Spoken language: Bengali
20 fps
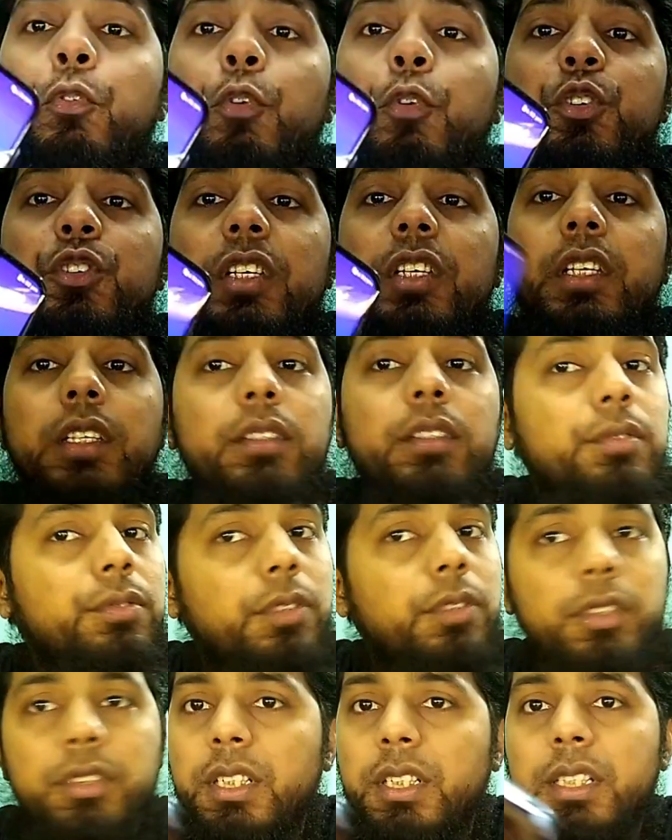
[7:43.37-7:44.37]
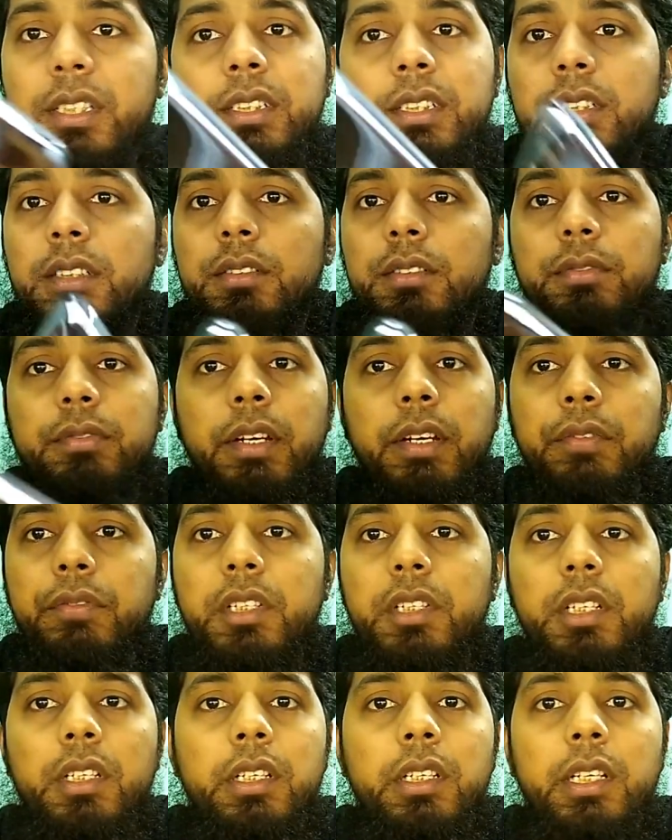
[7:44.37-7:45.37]
ফোর জি ফোর জি আছে ফাইভ
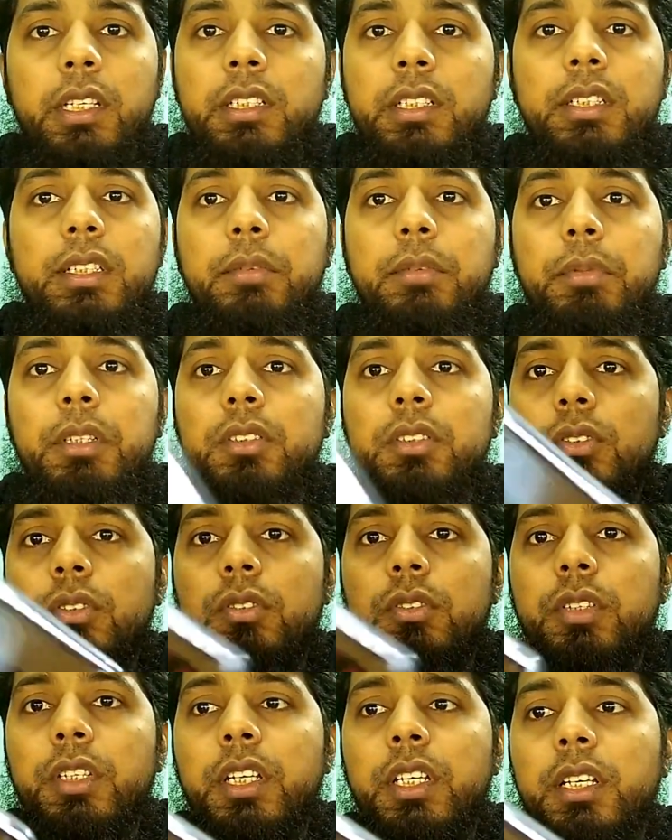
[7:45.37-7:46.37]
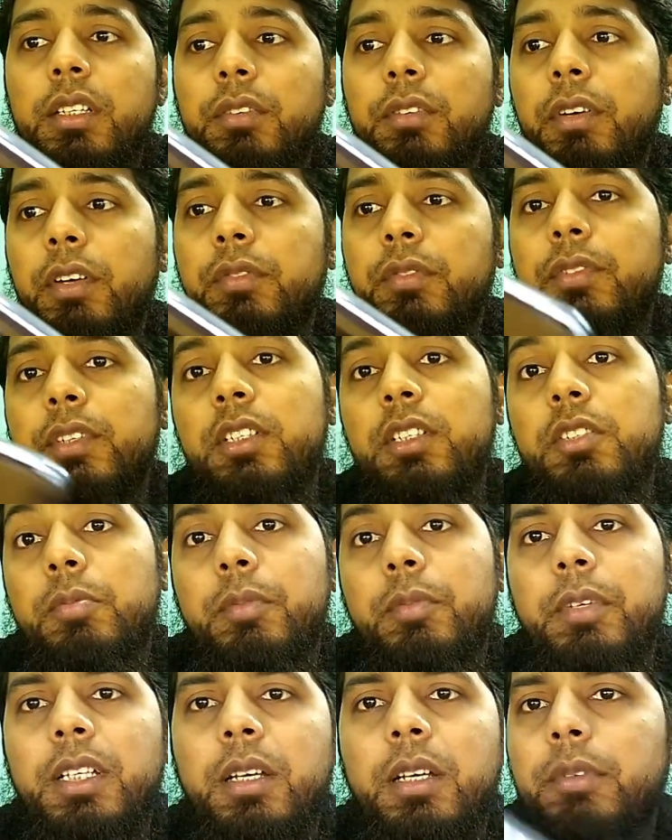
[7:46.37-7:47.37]
জি এসে যাবে যদিও ইন্ডিয়াতে ফাইভ জি
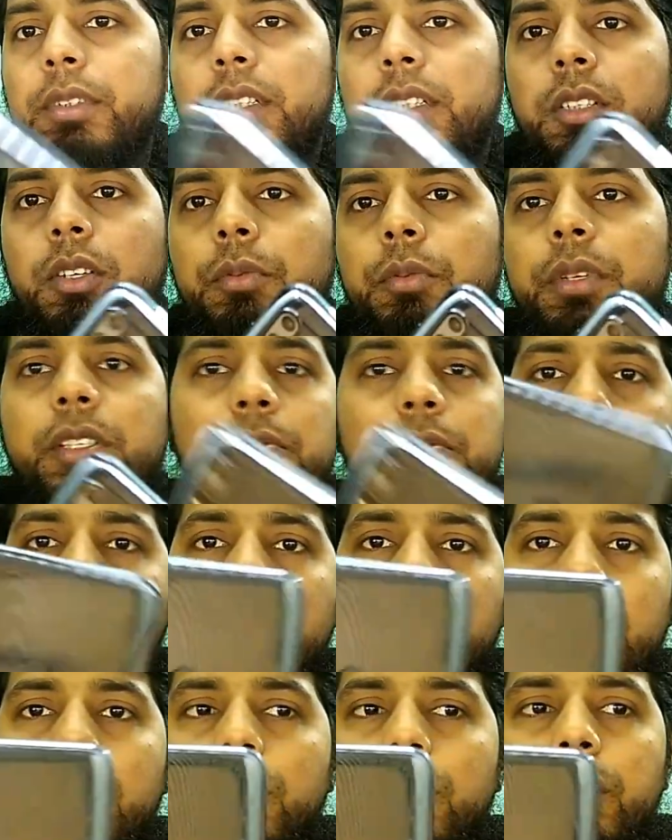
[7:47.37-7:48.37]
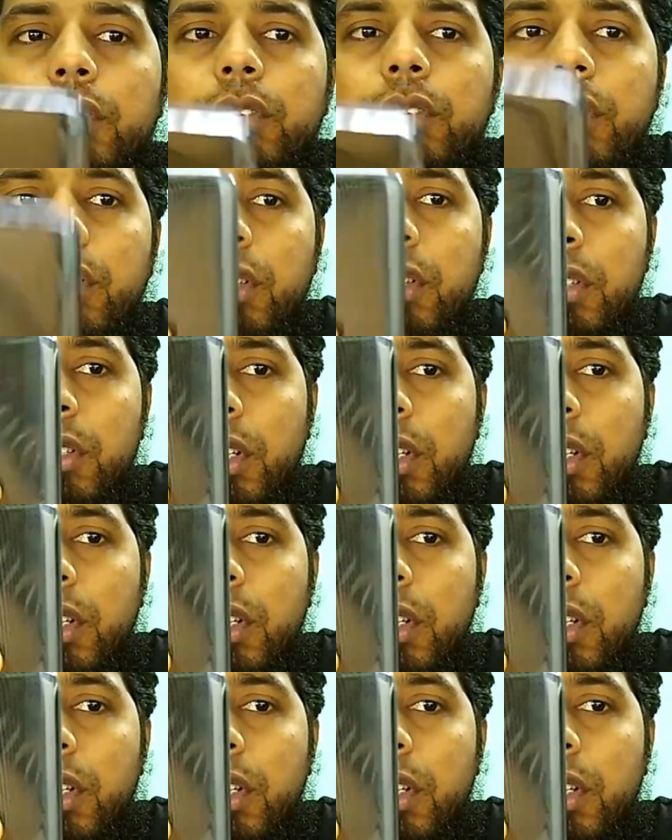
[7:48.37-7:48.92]
আসবে বা আমাদের কবে আসবে ওই জন্য